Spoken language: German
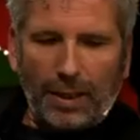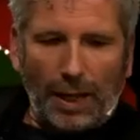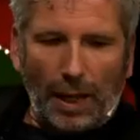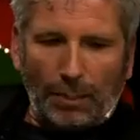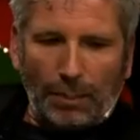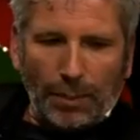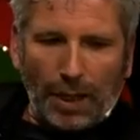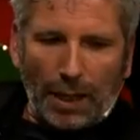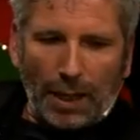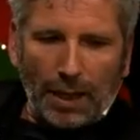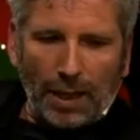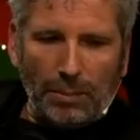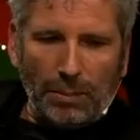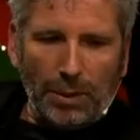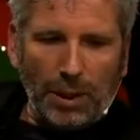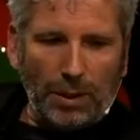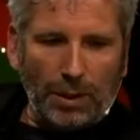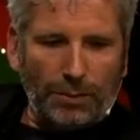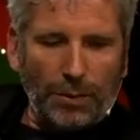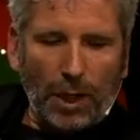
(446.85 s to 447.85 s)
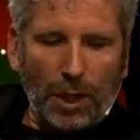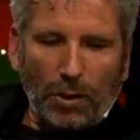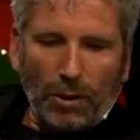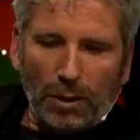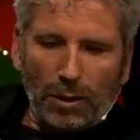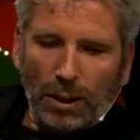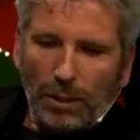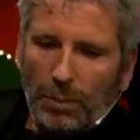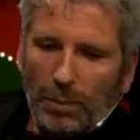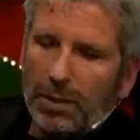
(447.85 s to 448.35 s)
ich, ich habe gar keine Bilder vor
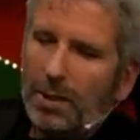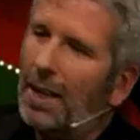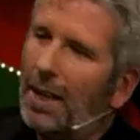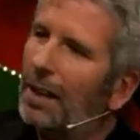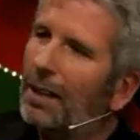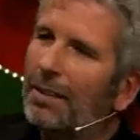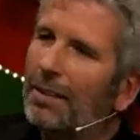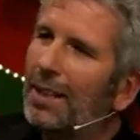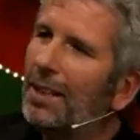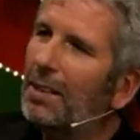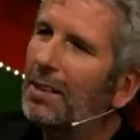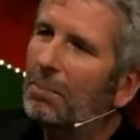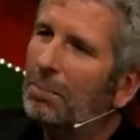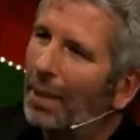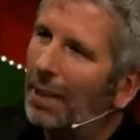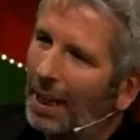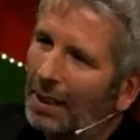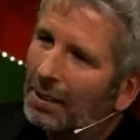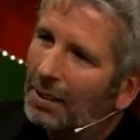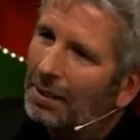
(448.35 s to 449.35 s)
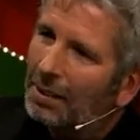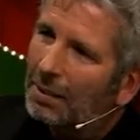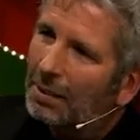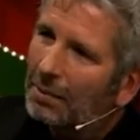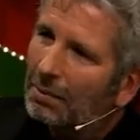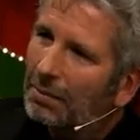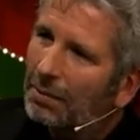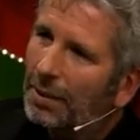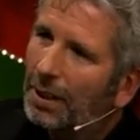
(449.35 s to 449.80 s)
Augen, gibt es in Argentinien Punks?